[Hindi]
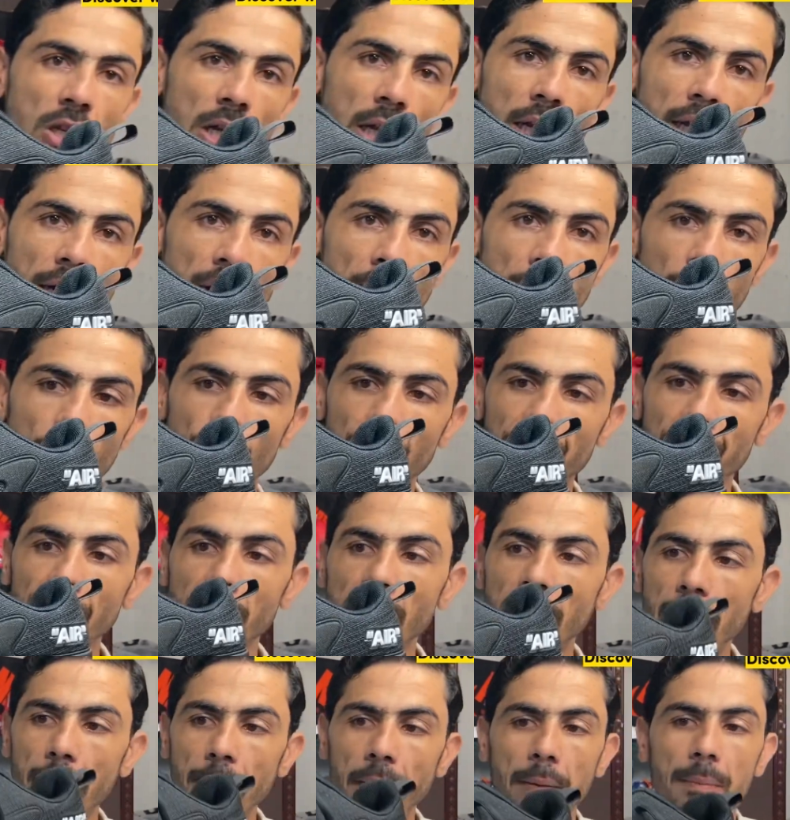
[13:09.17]
कलर आए हुए
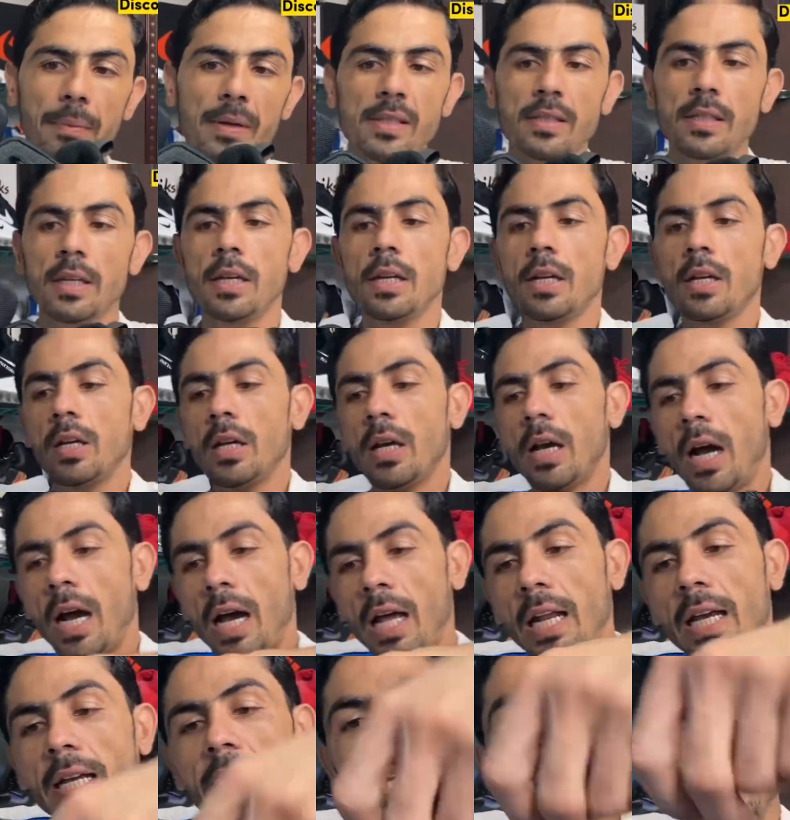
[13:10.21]
ठीक है हमारे पास
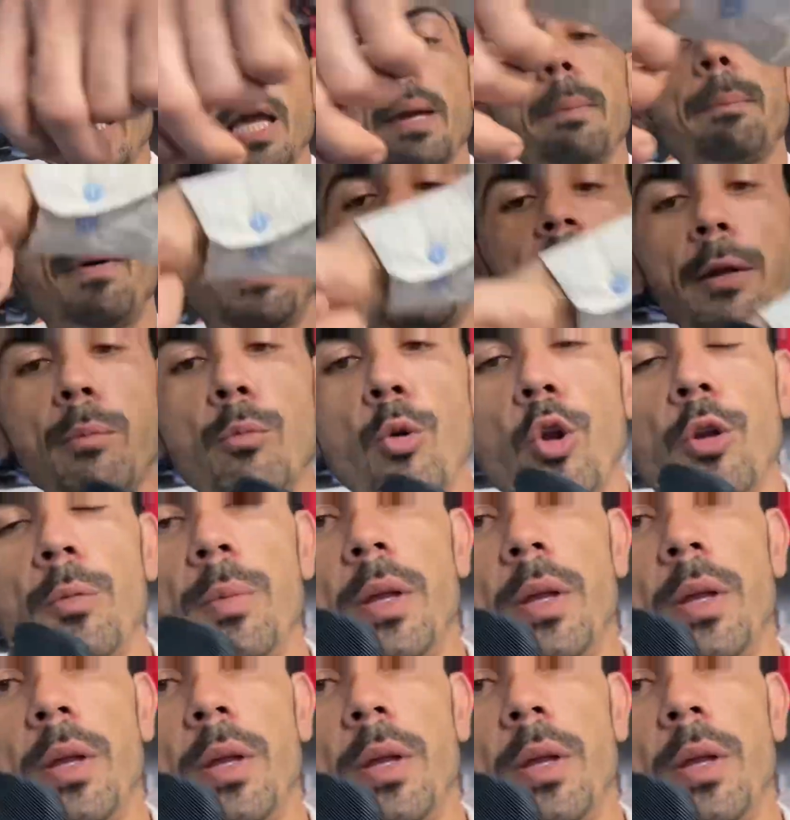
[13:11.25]
हालांकि यही पारी मॉल